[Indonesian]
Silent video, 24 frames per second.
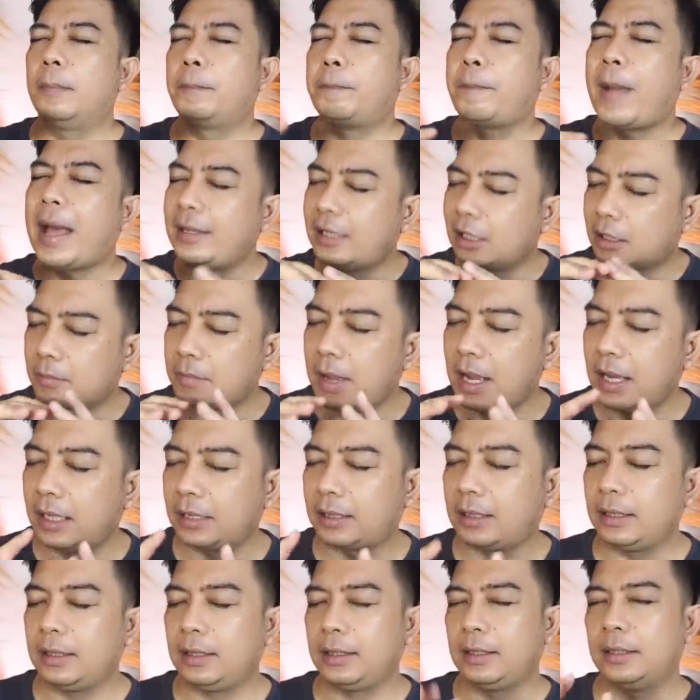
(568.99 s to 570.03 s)
padat
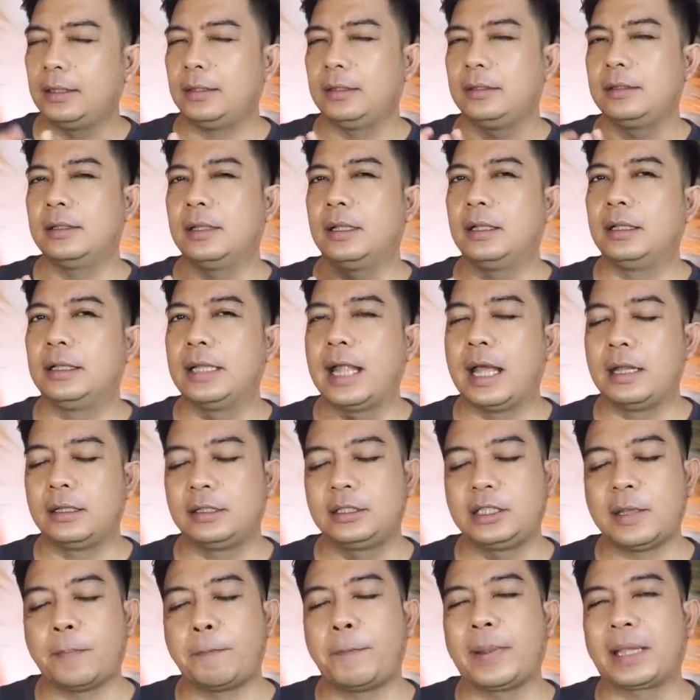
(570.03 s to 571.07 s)
banget
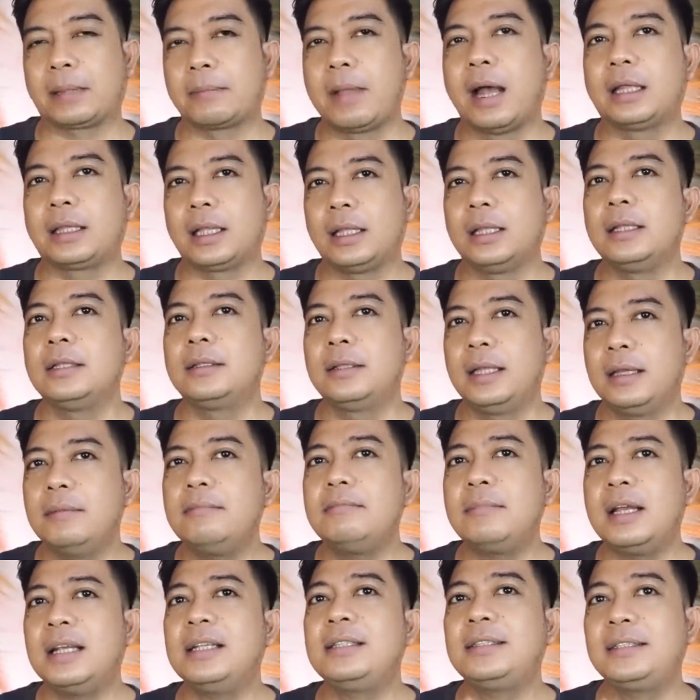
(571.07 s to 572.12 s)
dan cepat banget kan
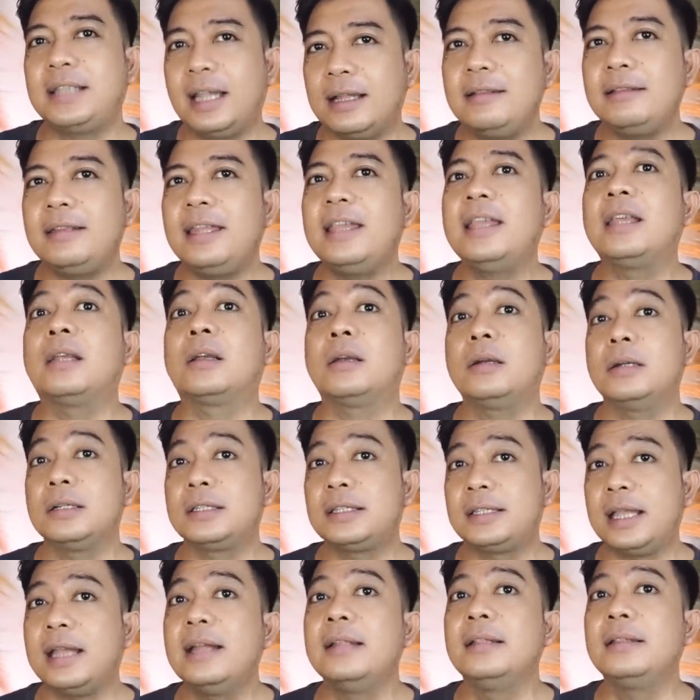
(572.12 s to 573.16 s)
Memang cantik oh
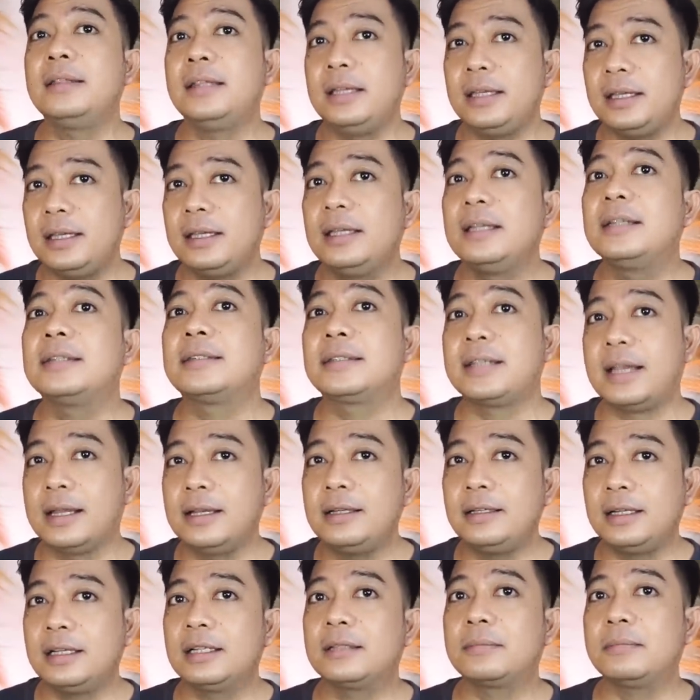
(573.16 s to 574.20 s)
cantik
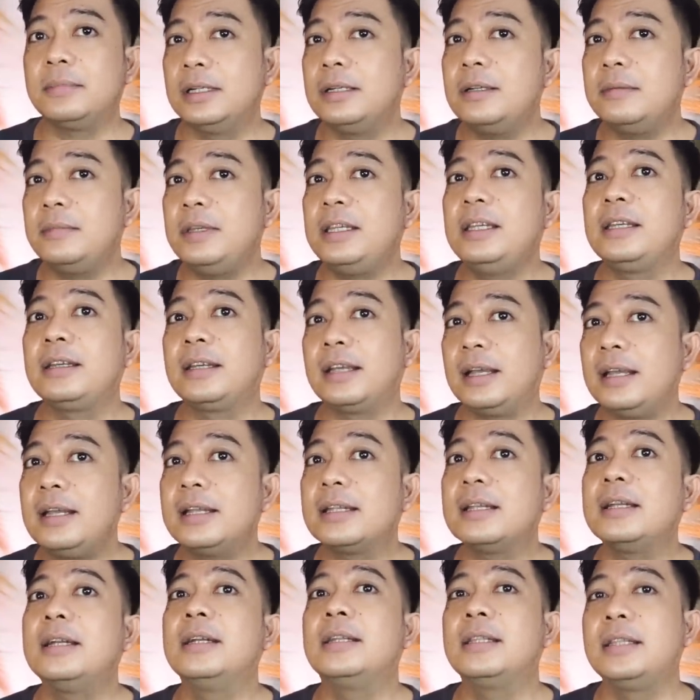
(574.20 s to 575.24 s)
Sangat
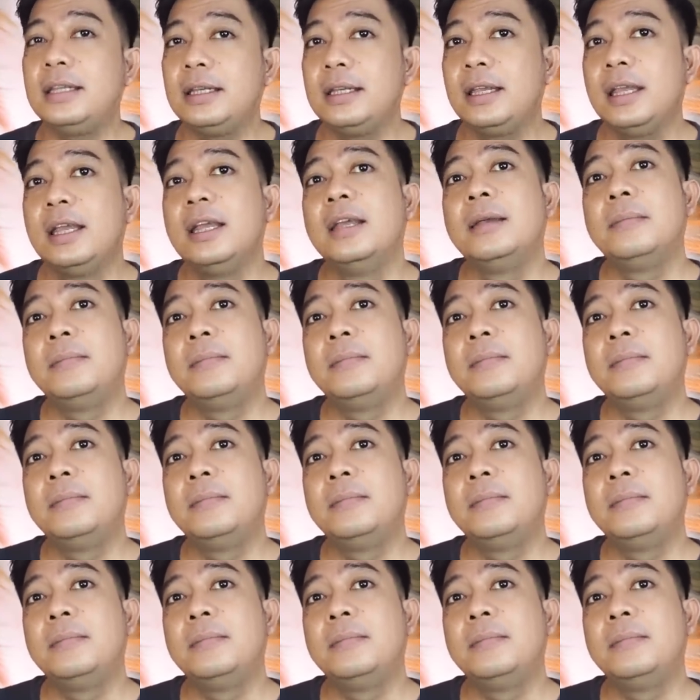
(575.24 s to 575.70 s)
memikat hati